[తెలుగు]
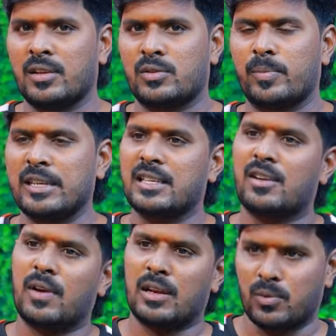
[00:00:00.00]
సో
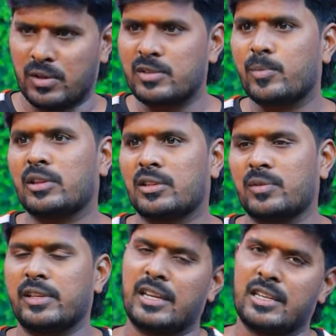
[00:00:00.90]
బేసిక్గా వాళ్ళ గురించి మొత్తం
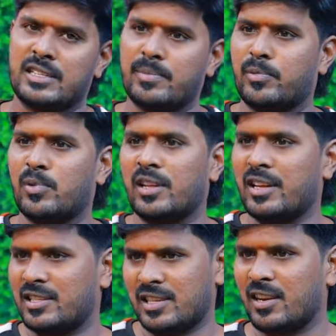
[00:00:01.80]
ఎన్ని చెప్పుకున్నా
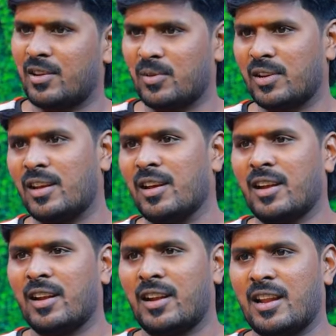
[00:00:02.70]
ఎన్ని ఛానల్ ఉన్నా
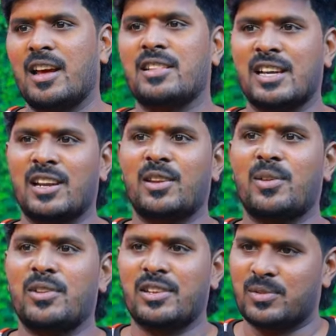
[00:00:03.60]
నా
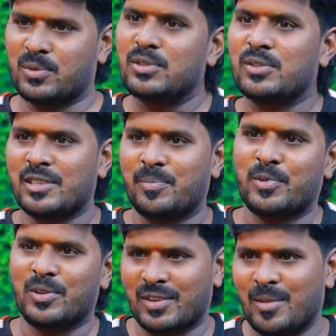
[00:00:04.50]
ఛానల్లో నేను కొంచెం
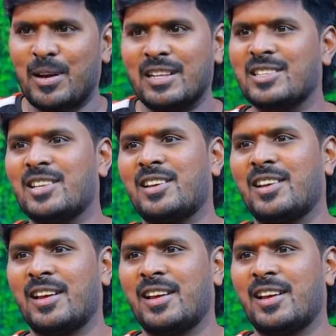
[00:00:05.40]
చెప్పుకోవడం నా బాధ్యత